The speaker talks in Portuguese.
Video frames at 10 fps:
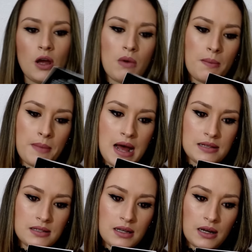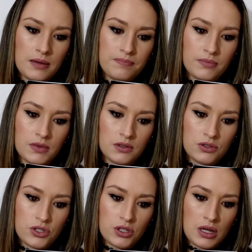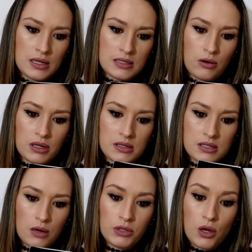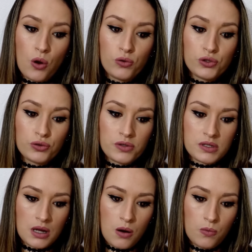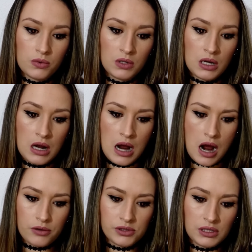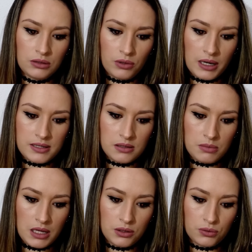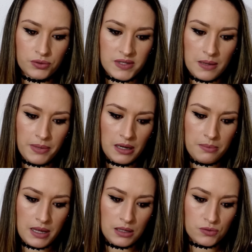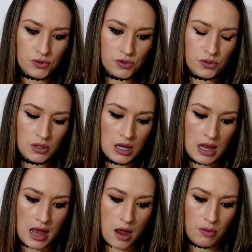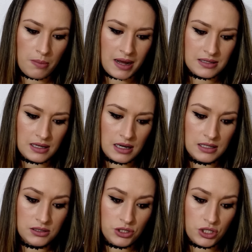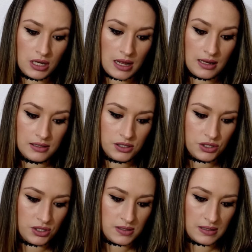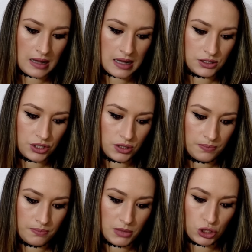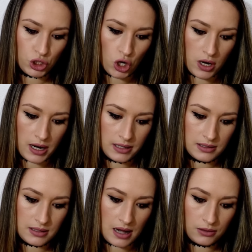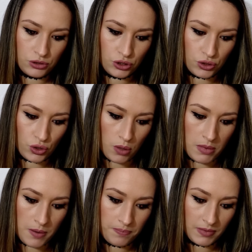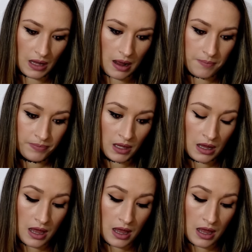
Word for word: que é uma máscara de restauração e reconstrução auxilia no crescimento, sem parabenos. É uma máscara anti-elasticidade, mandioca extrato de jojoba, tá?